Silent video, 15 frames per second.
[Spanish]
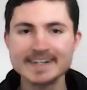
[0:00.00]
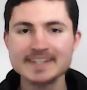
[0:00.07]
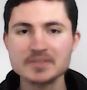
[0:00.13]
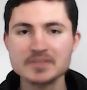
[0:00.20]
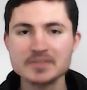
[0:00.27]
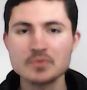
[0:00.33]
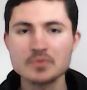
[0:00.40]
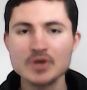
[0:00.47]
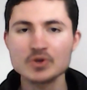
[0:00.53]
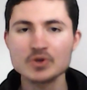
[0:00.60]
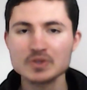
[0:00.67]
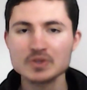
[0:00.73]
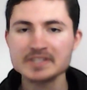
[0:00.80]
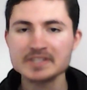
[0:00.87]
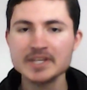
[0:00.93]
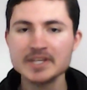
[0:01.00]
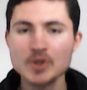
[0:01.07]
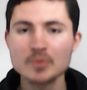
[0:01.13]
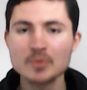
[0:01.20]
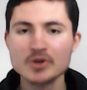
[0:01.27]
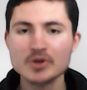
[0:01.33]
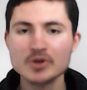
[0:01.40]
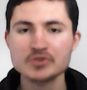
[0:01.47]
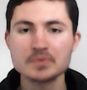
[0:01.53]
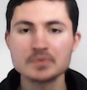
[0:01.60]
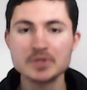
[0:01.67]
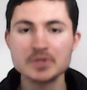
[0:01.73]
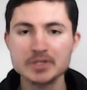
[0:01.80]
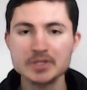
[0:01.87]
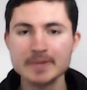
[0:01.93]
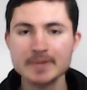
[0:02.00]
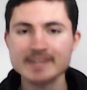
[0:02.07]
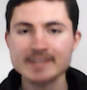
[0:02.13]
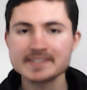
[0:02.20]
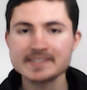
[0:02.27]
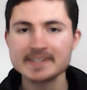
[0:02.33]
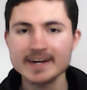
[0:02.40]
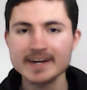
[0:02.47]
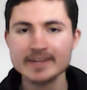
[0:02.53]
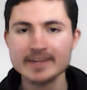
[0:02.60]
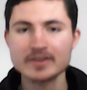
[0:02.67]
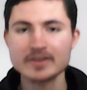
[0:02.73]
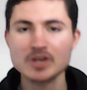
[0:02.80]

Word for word: es muy conocido por su biodiversidad,